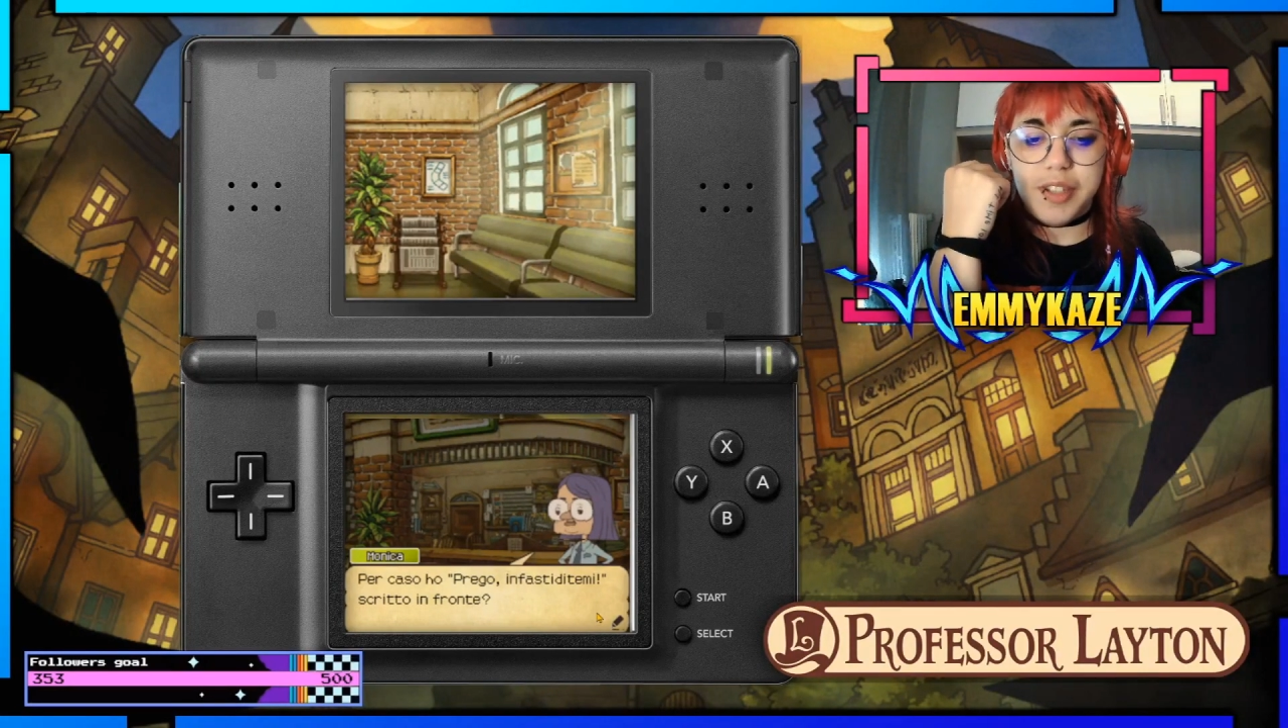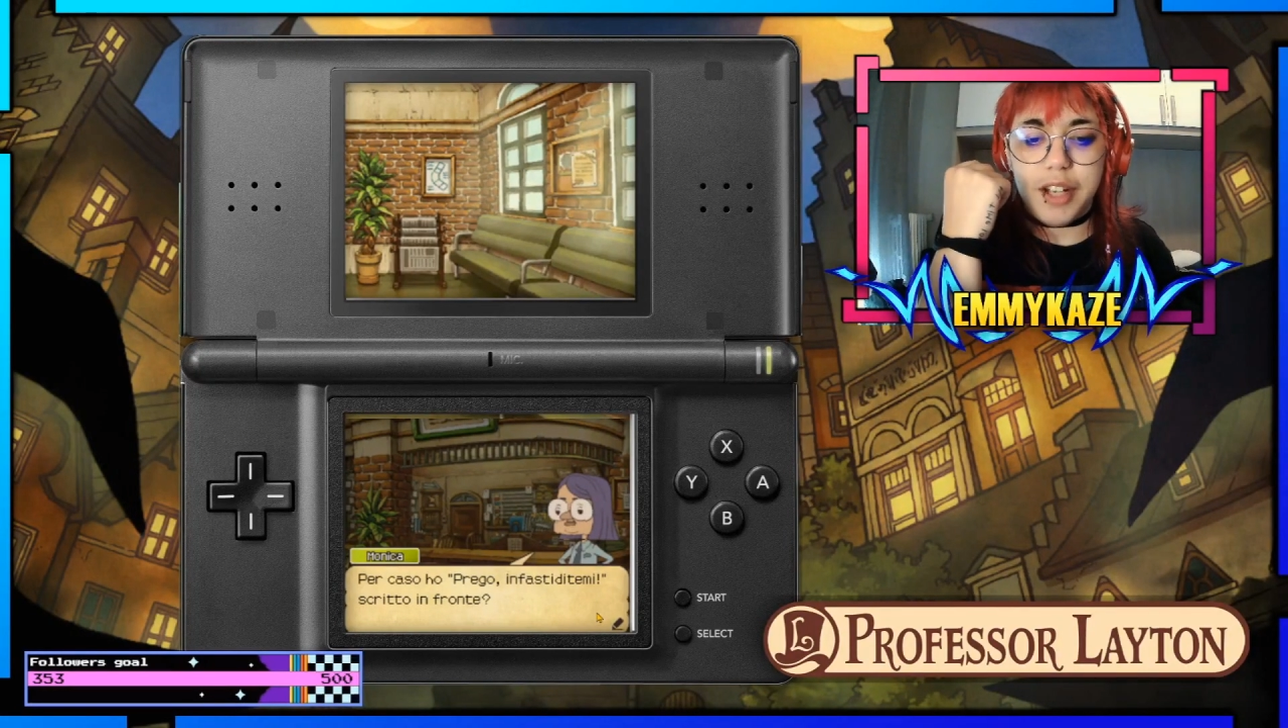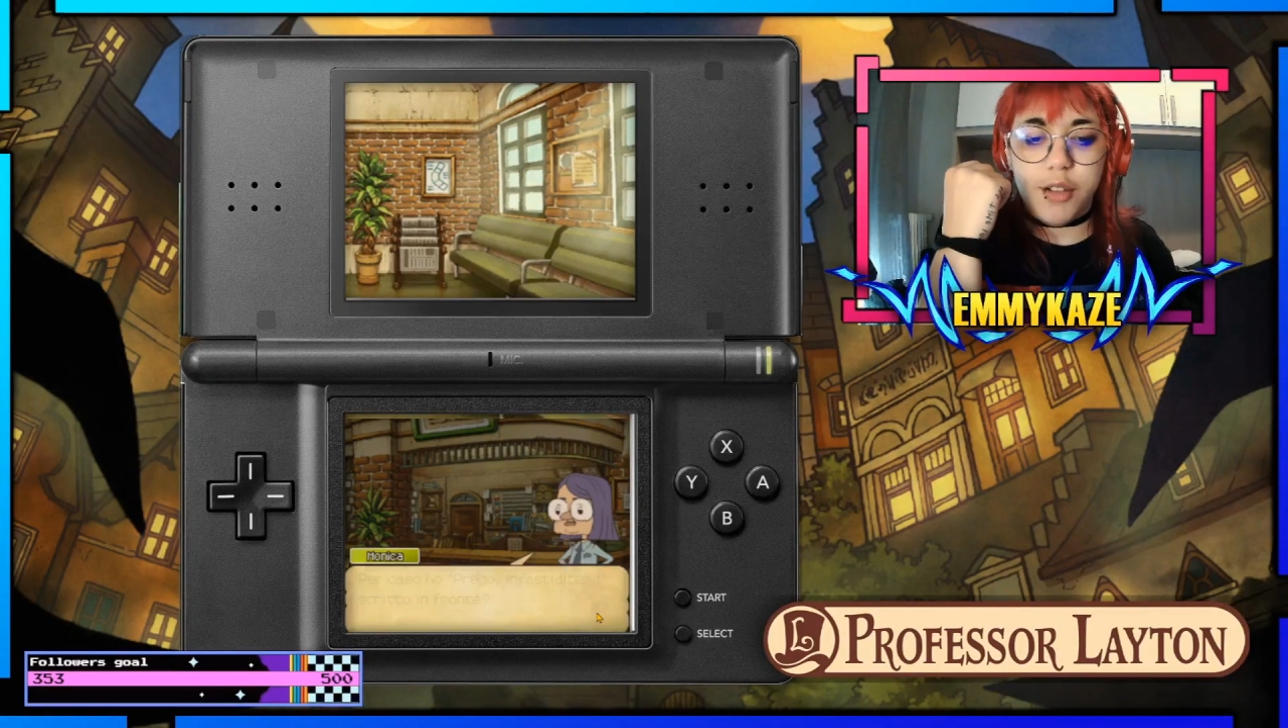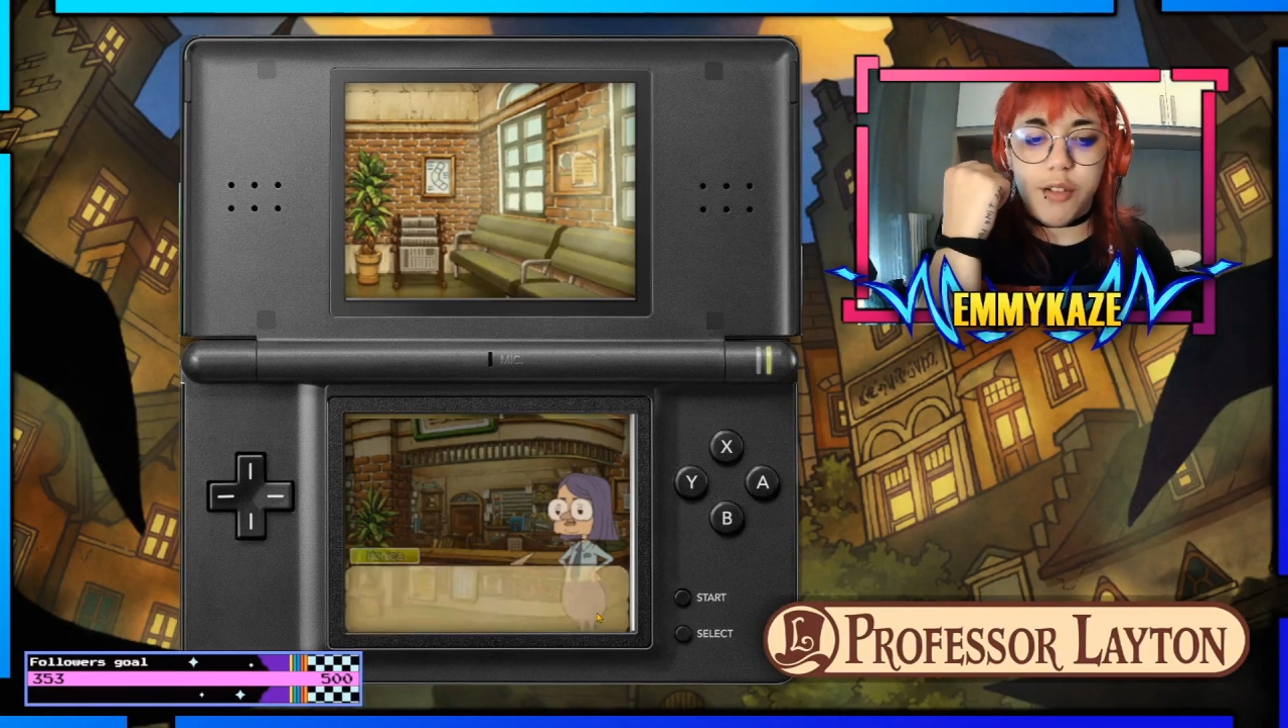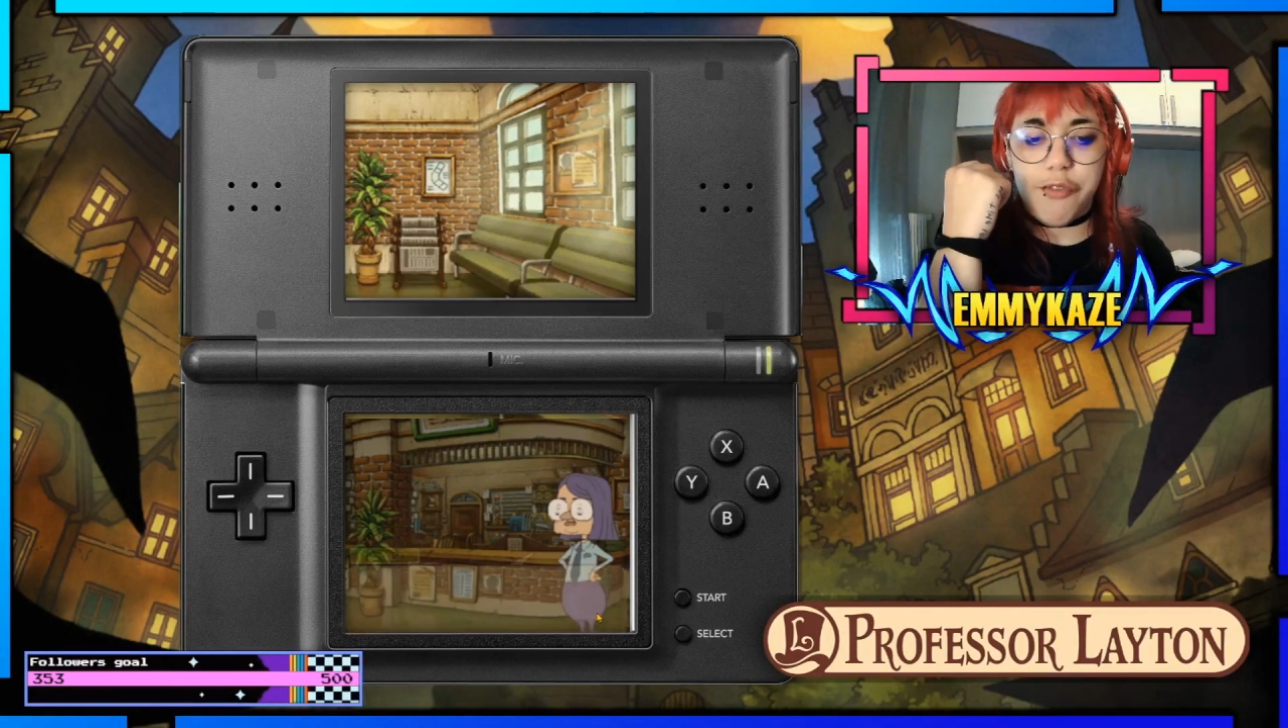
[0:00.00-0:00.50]

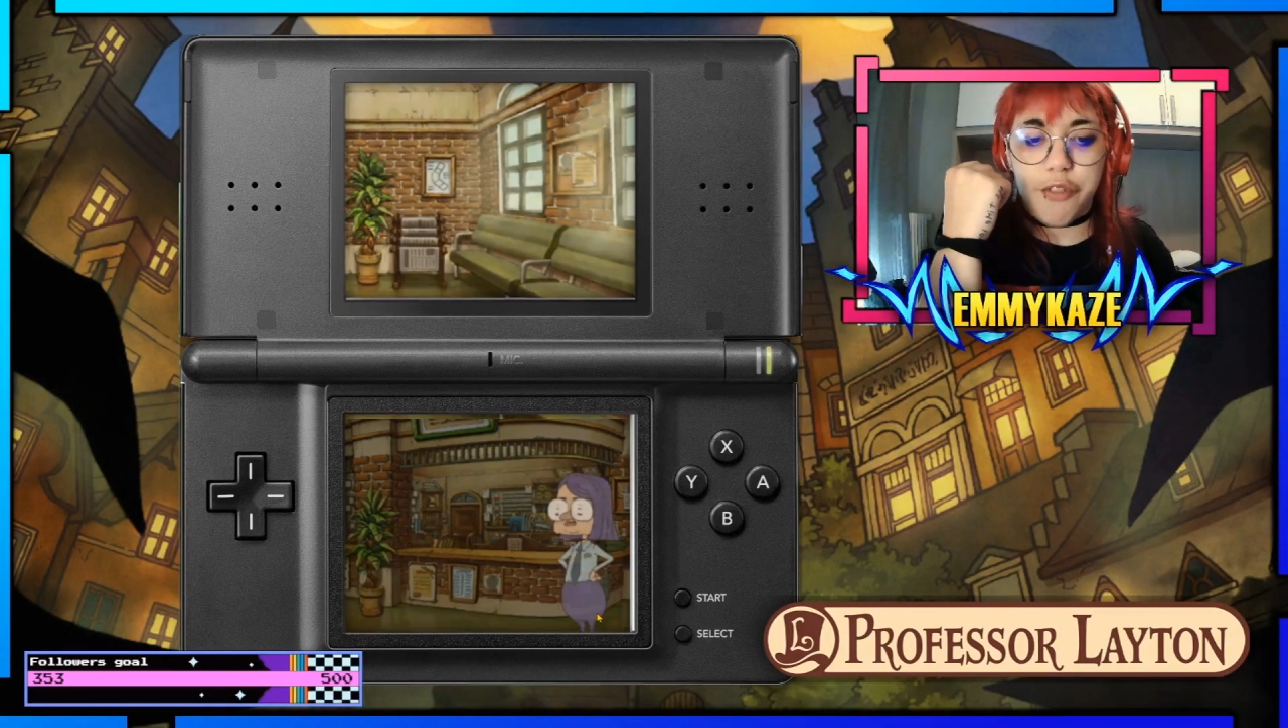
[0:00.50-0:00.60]
scritto in